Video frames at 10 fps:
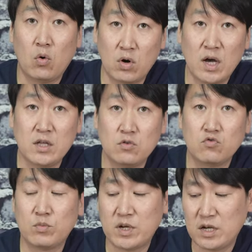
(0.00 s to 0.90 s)

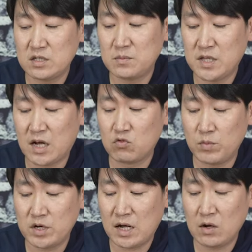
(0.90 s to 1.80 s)
온라인으로 구매를 했습니다.
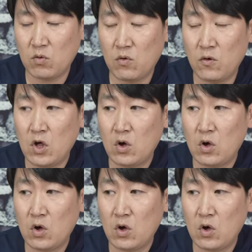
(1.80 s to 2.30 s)
구매를 하고